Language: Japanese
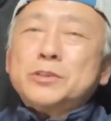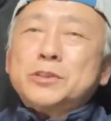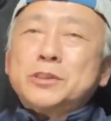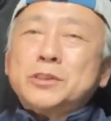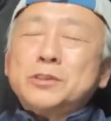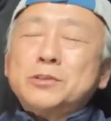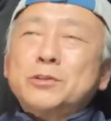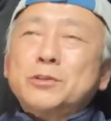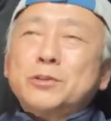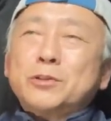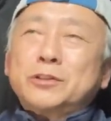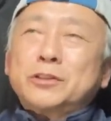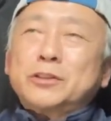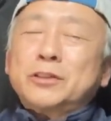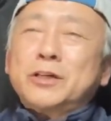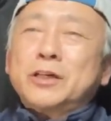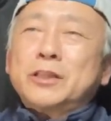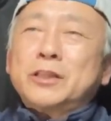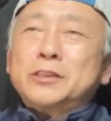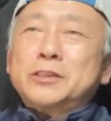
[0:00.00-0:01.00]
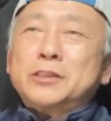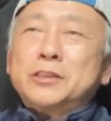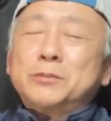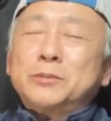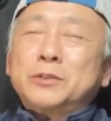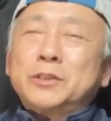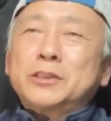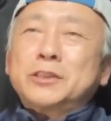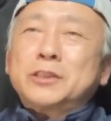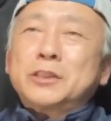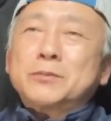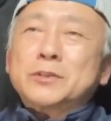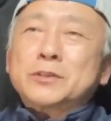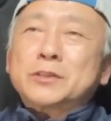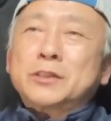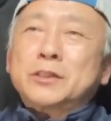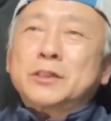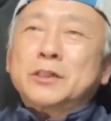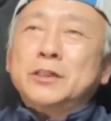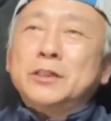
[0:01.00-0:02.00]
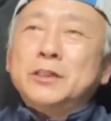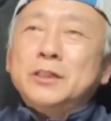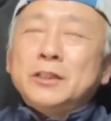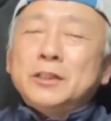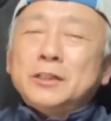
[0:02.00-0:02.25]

しろよっていう話にもなってきますから、